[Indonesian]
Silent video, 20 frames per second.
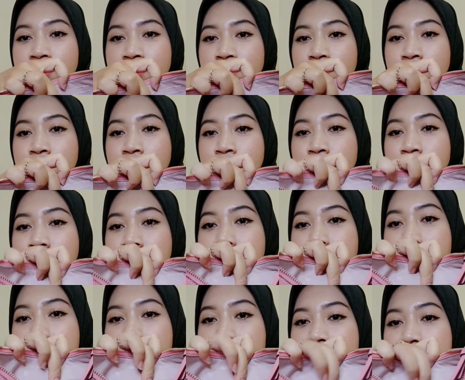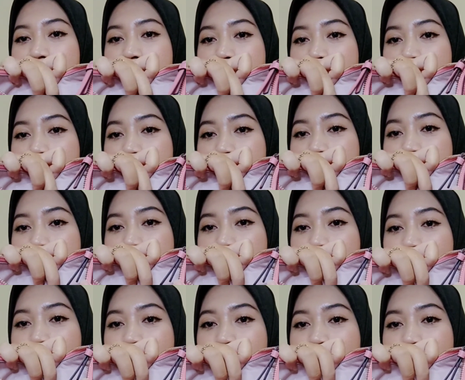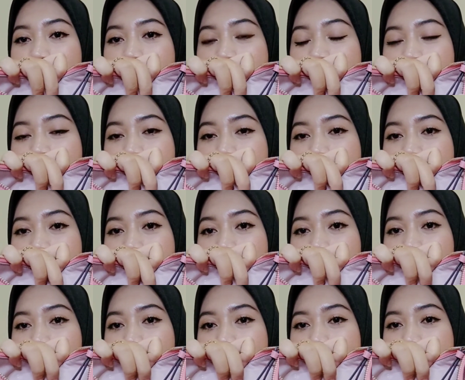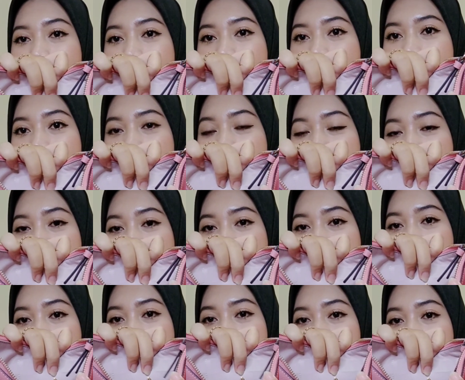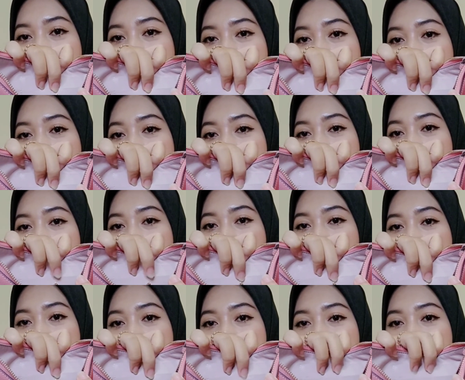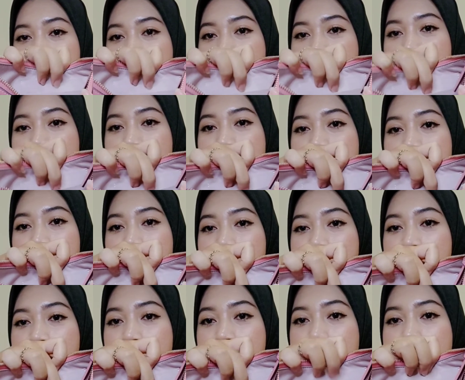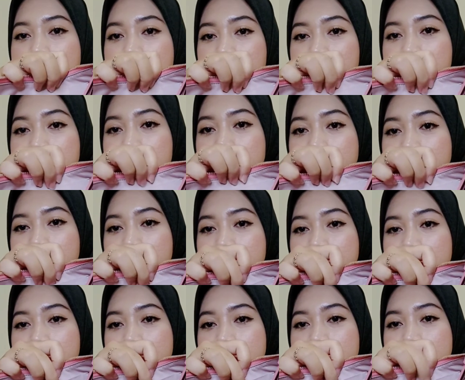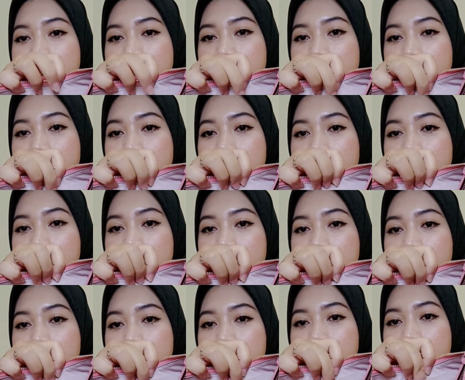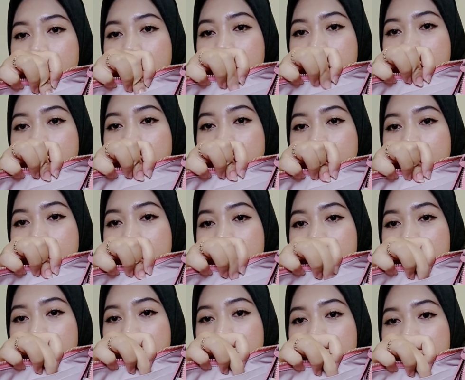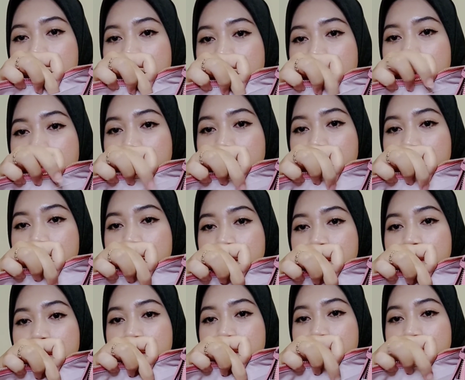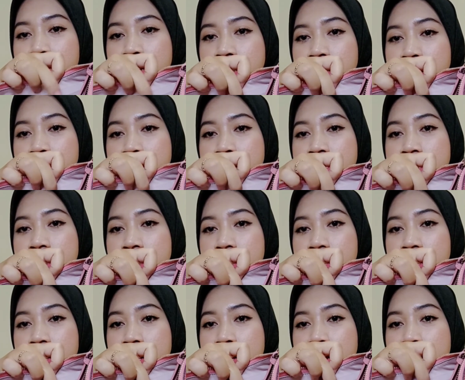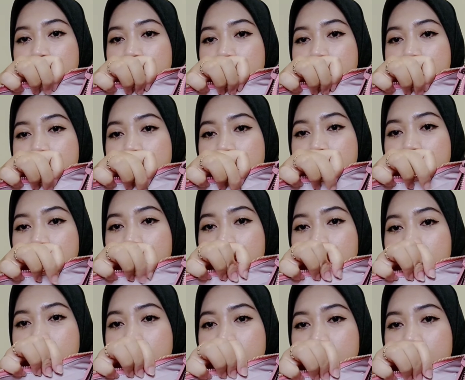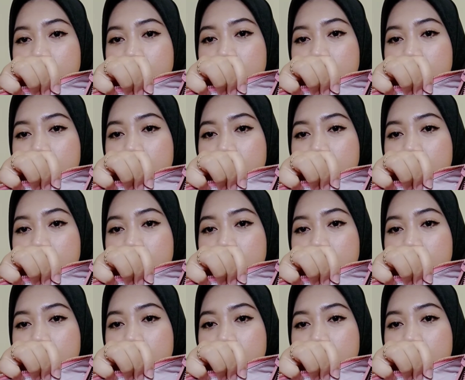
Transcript: tuh gitu. terus ada logo catpad timbul di sini ya guys kayak gini ini dapat tiga dapat ya satu dua tiga ada tiga slot card